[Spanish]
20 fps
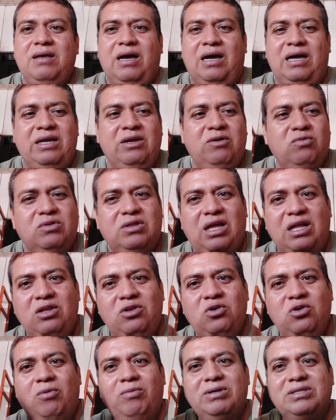Ahí un tal
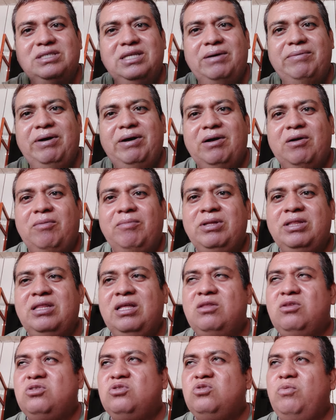Yoba estaba
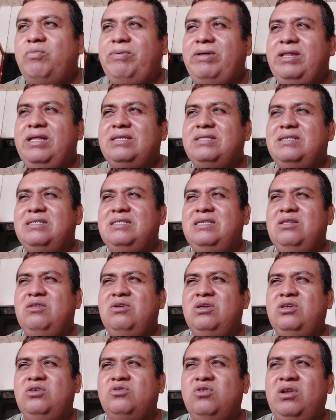comentando estupidez, diciendo
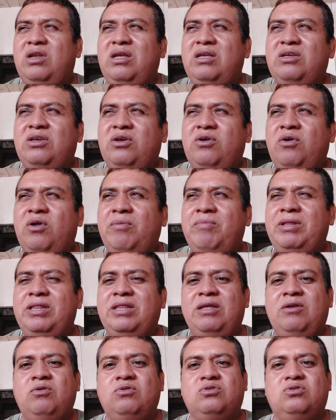que yo era, que yo era
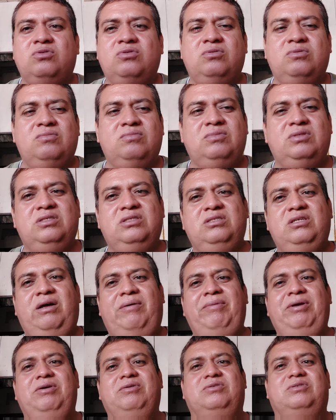mentiroso.
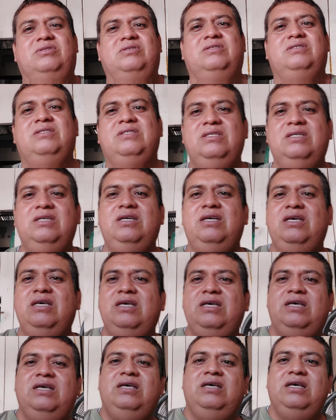Amigos,
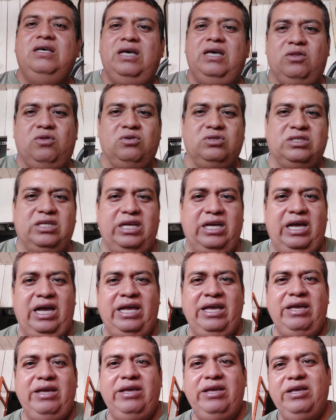entonces
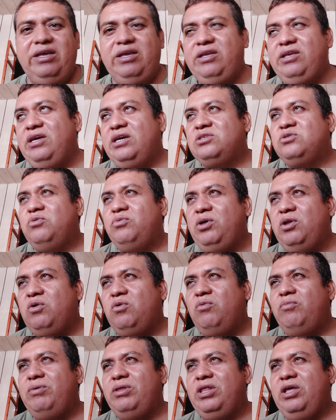ahí ya
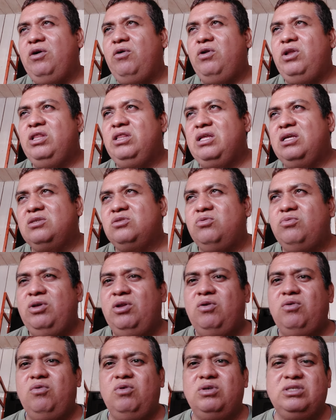subieron un video, ahorita
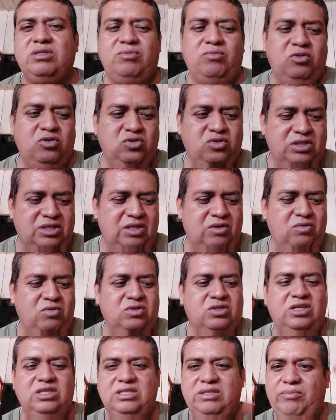subieron no hace mucho, hace
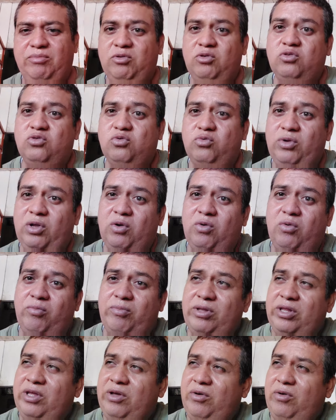unos 15 minutos, subieron un
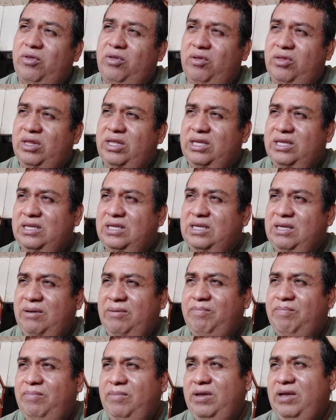video donde
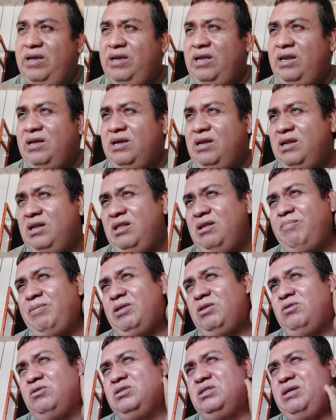en el canal del
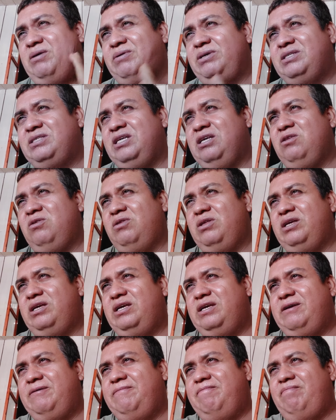patrón estaba diciendo de
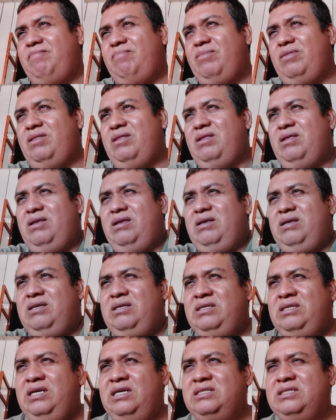
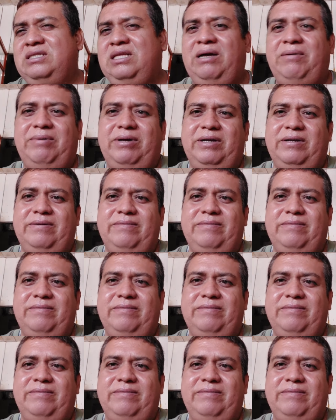que ya estaba.